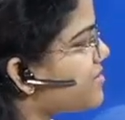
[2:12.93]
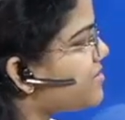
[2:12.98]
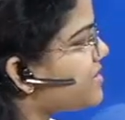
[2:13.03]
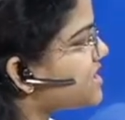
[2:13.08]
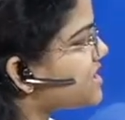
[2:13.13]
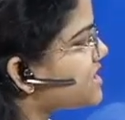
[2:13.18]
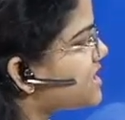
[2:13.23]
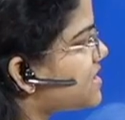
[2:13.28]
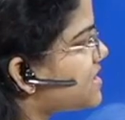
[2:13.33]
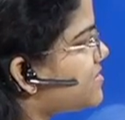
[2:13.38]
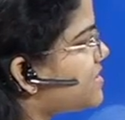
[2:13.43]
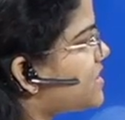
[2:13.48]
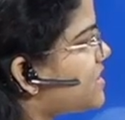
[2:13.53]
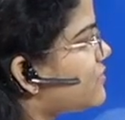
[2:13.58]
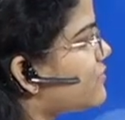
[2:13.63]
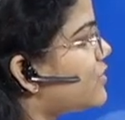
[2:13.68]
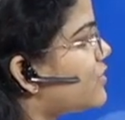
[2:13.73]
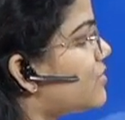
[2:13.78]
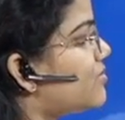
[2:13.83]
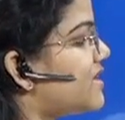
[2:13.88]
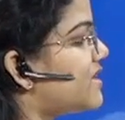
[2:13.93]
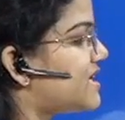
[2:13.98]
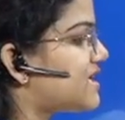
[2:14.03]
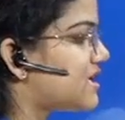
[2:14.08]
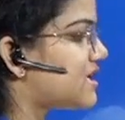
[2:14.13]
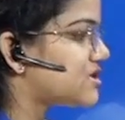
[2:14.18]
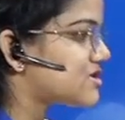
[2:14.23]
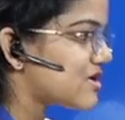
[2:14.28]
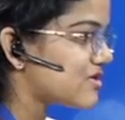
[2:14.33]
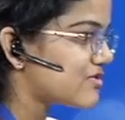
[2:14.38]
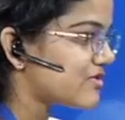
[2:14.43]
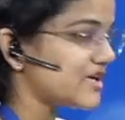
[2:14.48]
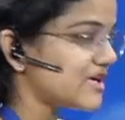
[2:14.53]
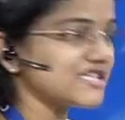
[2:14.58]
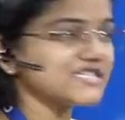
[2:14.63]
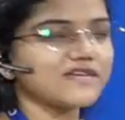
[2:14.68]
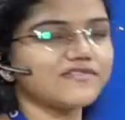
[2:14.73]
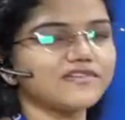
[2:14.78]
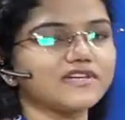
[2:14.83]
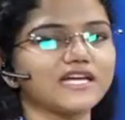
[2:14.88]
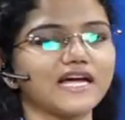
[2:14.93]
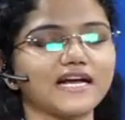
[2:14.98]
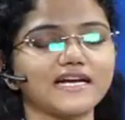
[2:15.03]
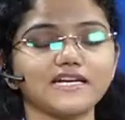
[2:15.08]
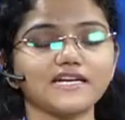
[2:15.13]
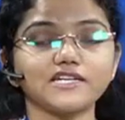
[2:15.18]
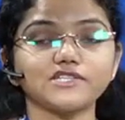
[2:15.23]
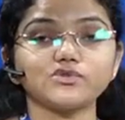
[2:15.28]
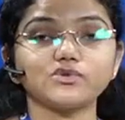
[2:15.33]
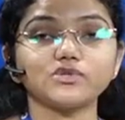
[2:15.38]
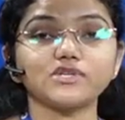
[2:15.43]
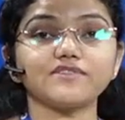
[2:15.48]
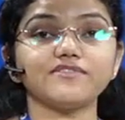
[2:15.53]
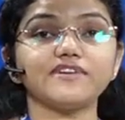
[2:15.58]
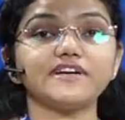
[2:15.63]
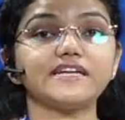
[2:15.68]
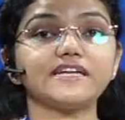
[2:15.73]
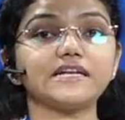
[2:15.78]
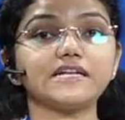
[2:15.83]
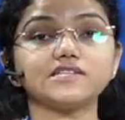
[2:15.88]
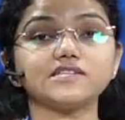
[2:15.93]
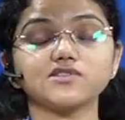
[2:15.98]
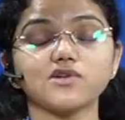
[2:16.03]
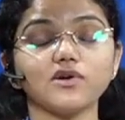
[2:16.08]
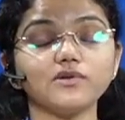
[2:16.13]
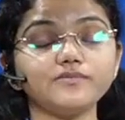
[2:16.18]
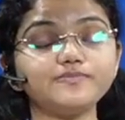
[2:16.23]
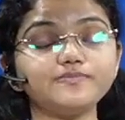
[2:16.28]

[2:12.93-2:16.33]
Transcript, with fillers: పీజీడిబిఎఫ్లో మెరిట్ లిస్ట్లో ట్వంటీ సెవెన్ క్యాండిడేట్స్ ఉంటే వెయిటింగ్ లిస్ట్లో